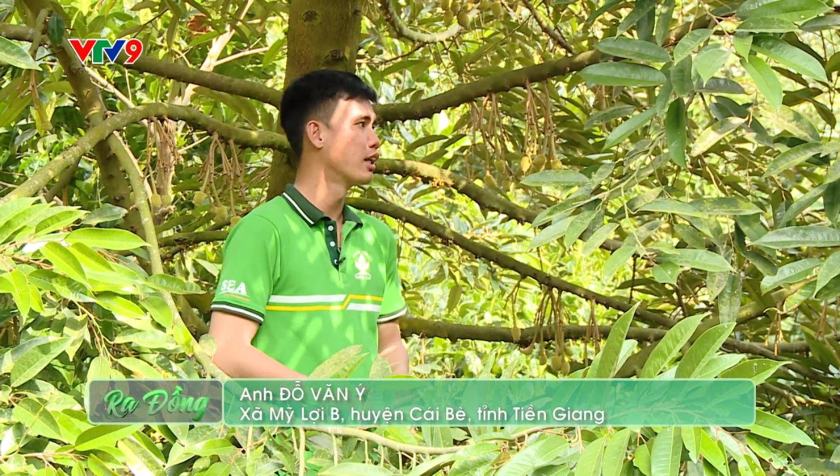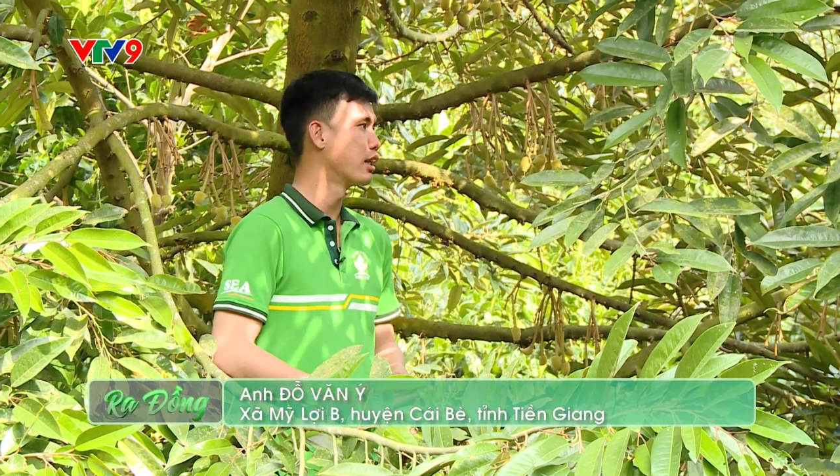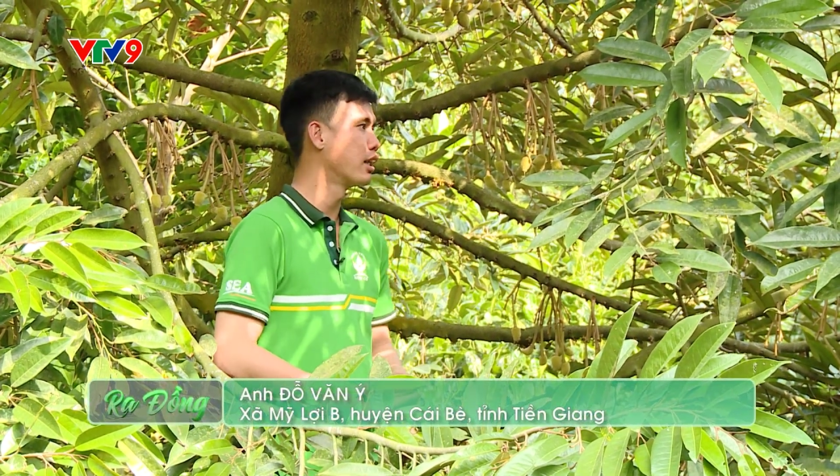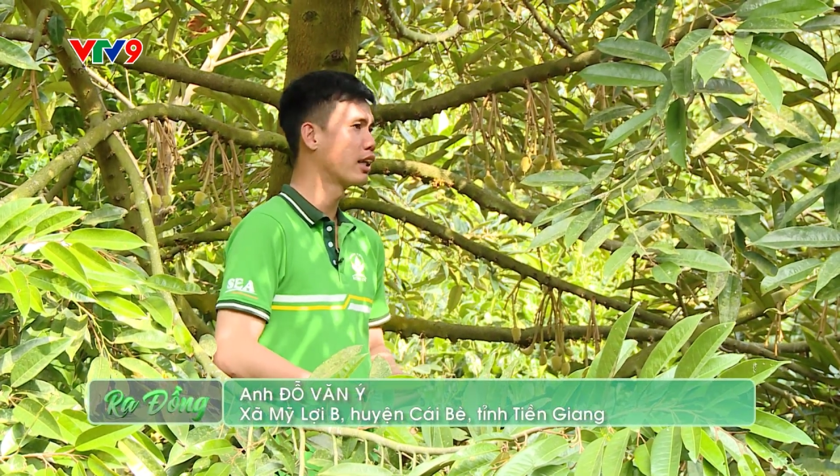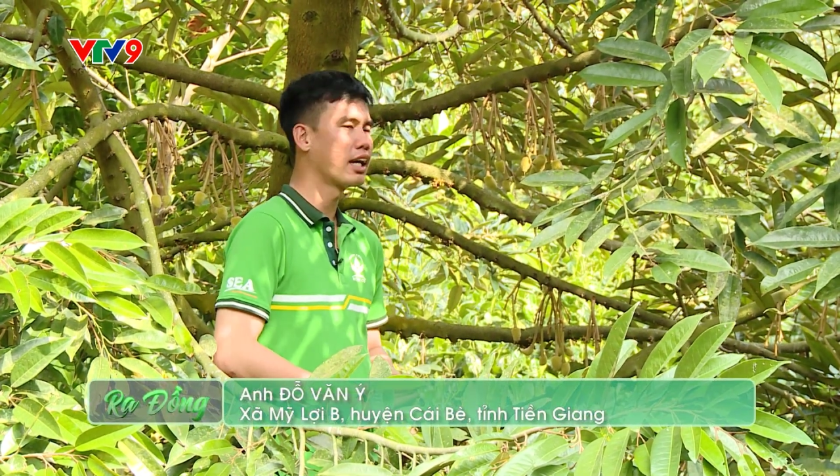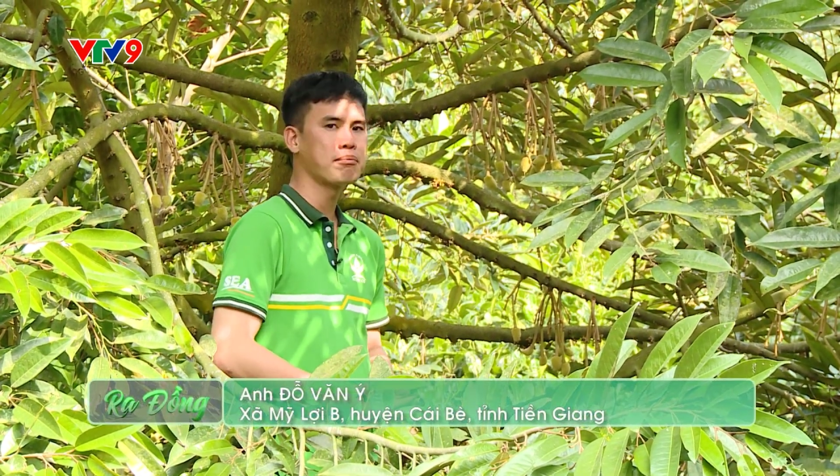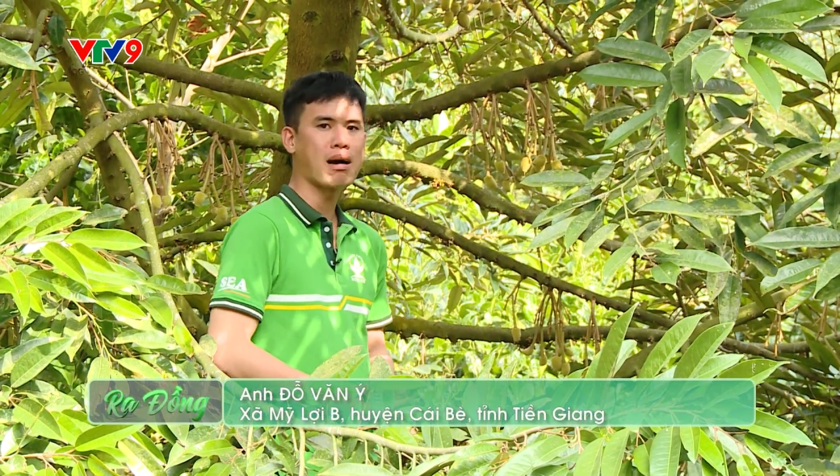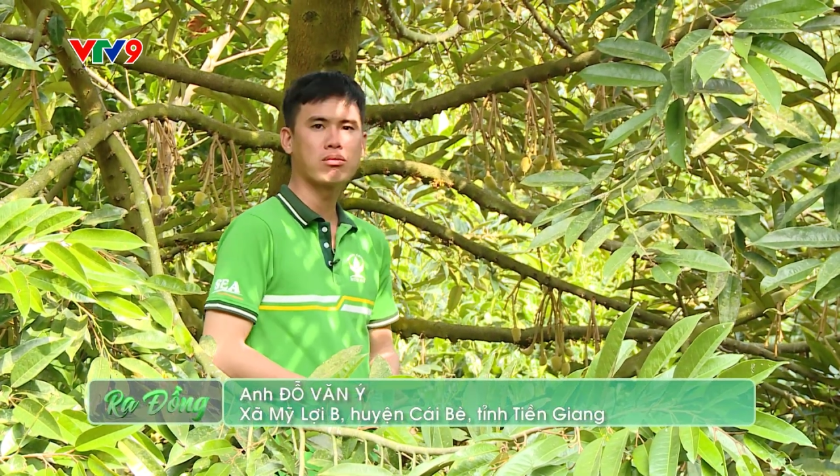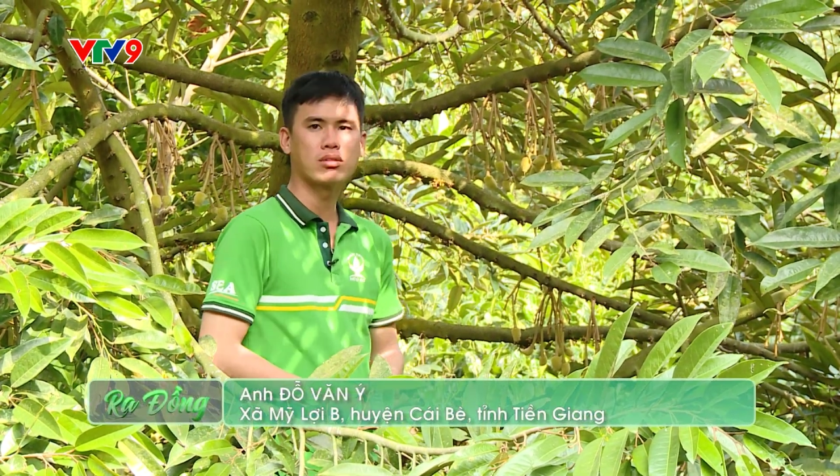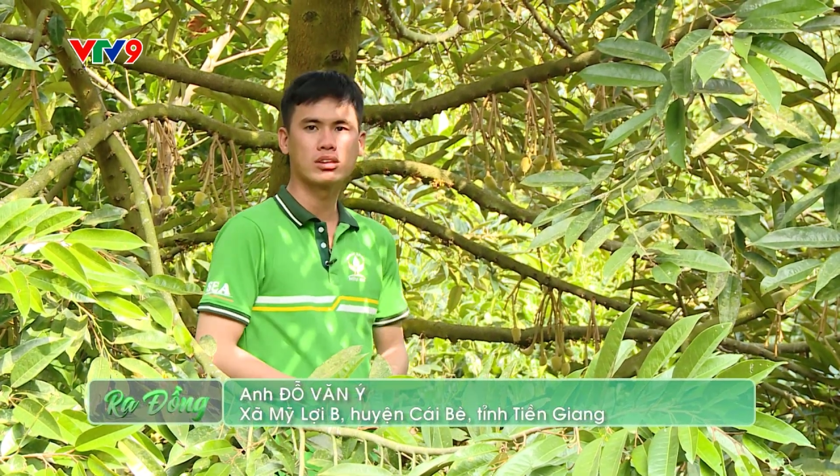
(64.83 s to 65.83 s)
Thì khi
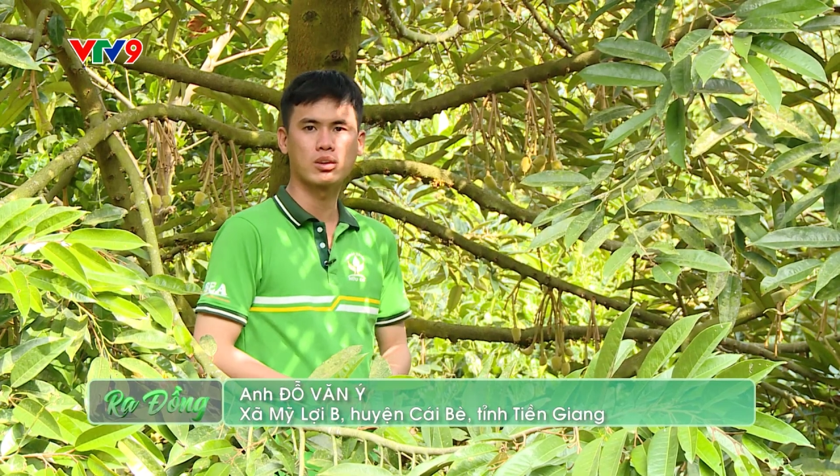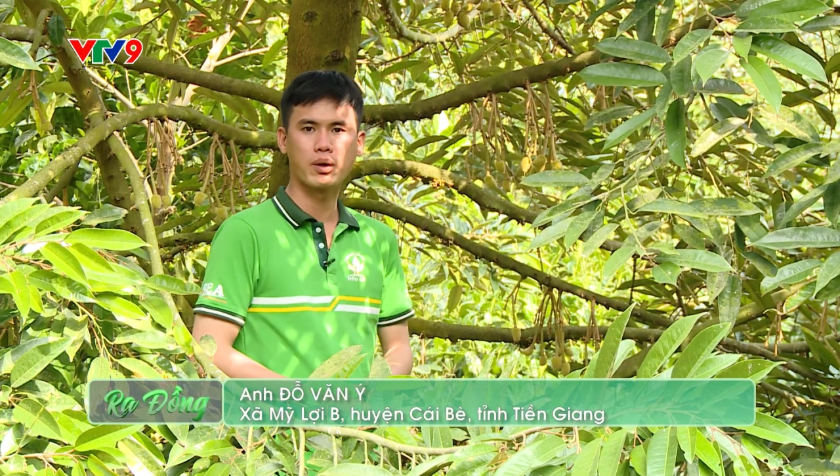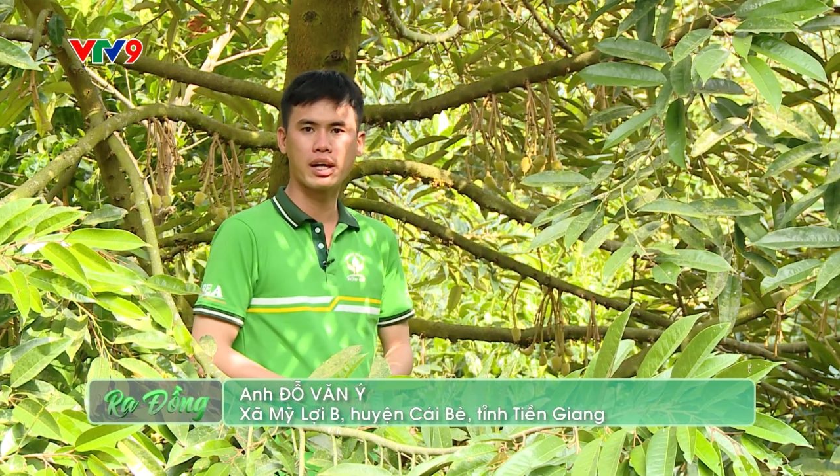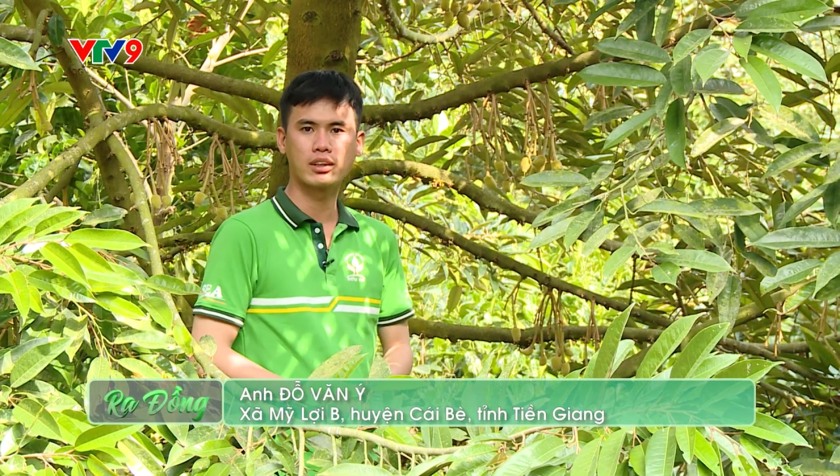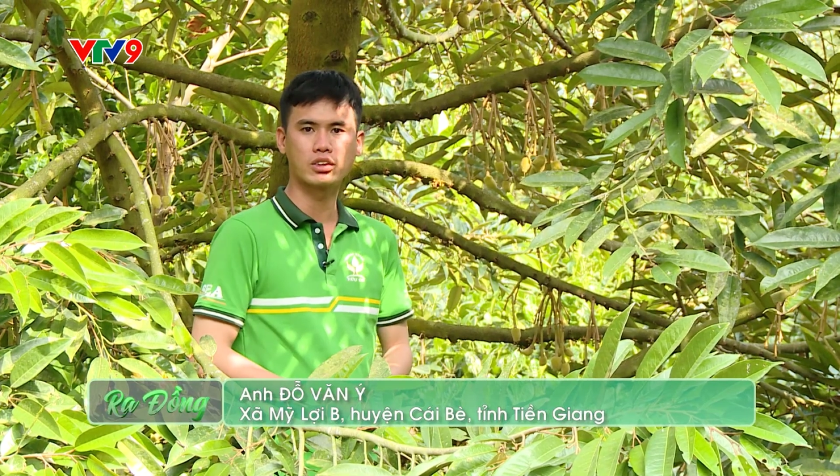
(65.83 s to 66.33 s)
bông sầu riêng